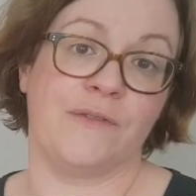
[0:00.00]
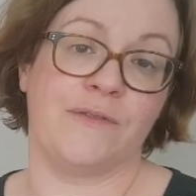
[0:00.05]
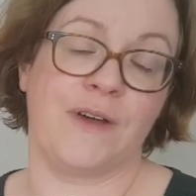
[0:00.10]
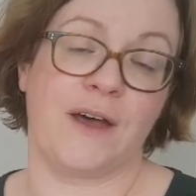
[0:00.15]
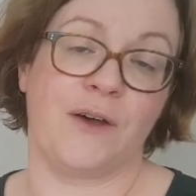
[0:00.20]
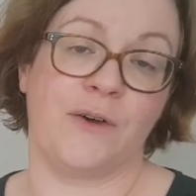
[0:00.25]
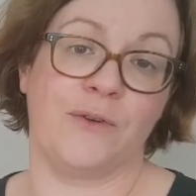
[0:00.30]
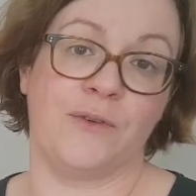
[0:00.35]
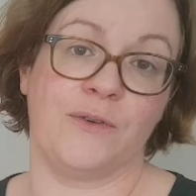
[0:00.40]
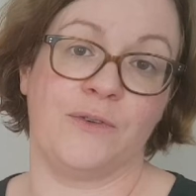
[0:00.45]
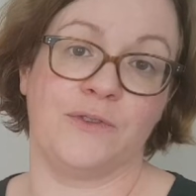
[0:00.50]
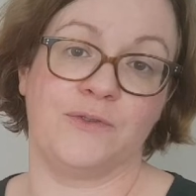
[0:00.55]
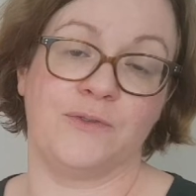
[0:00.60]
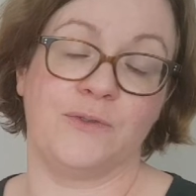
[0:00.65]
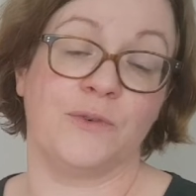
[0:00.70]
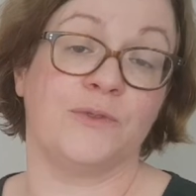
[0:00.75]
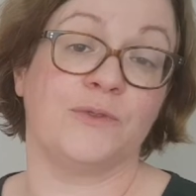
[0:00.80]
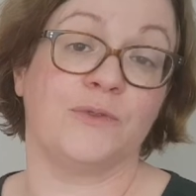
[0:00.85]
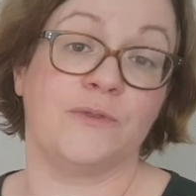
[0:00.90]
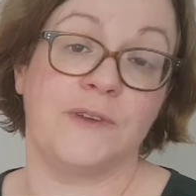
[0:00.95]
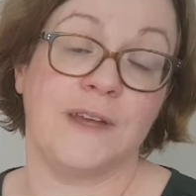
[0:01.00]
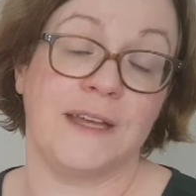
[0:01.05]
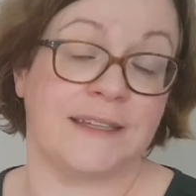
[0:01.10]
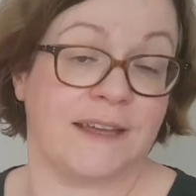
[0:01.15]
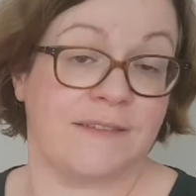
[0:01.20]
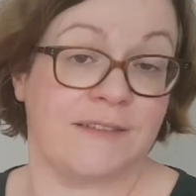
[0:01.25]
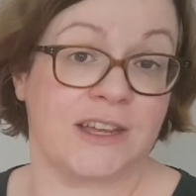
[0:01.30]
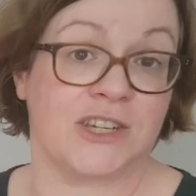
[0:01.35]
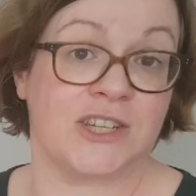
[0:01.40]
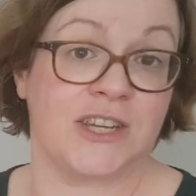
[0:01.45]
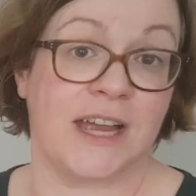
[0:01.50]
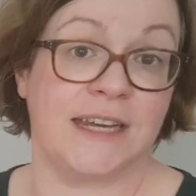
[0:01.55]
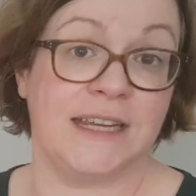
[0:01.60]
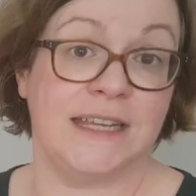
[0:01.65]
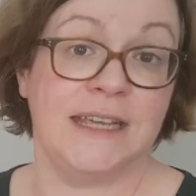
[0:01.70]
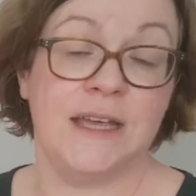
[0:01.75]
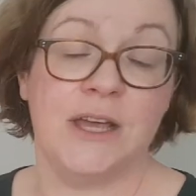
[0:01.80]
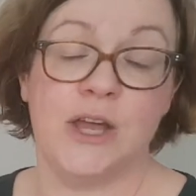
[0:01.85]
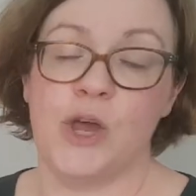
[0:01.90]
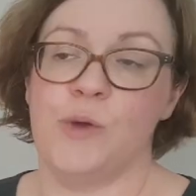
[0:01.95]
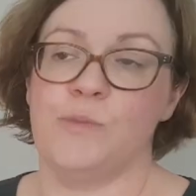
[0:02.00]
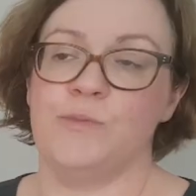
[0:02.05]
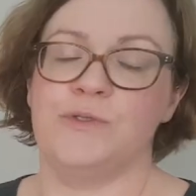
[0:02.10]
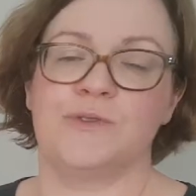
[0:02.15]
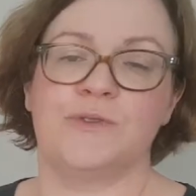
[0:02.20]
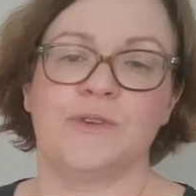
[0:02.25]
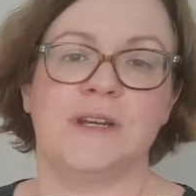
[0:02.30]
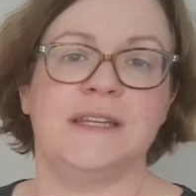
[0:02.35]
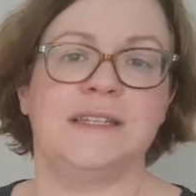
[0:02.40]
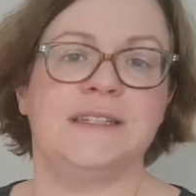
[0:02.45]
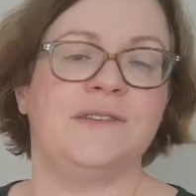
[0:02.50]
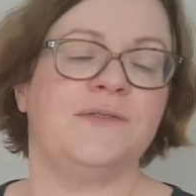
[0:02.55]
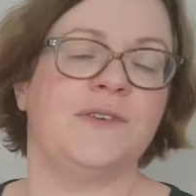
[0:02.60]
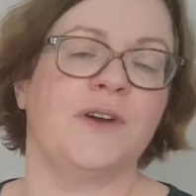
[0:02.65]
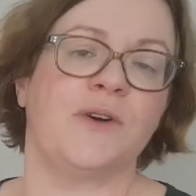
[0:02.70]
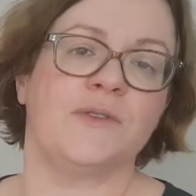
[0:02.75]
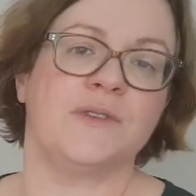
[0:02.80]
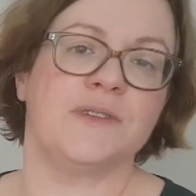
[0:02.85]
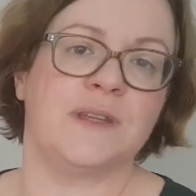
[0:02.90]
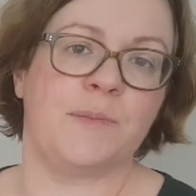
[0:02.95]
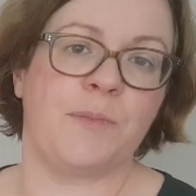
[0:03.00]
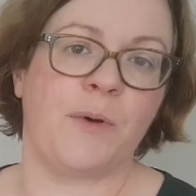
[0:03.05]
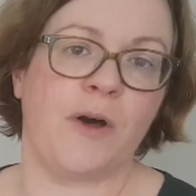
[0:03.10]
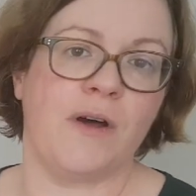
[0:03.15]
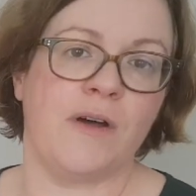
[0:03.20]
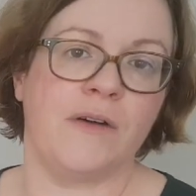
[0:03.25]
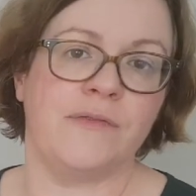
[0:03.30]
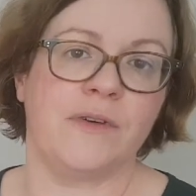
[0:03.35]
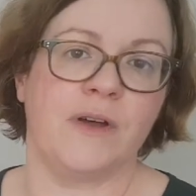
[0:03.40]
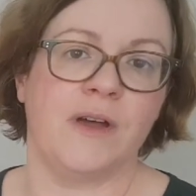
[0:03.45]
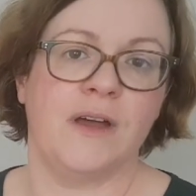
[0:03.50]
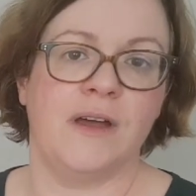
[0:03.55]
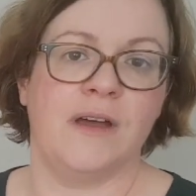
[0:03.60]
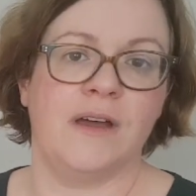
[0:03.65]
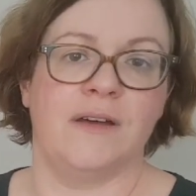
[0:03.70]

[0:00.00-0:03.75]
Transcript: va se retrouver à travers Charlie puisque les différentes épreuves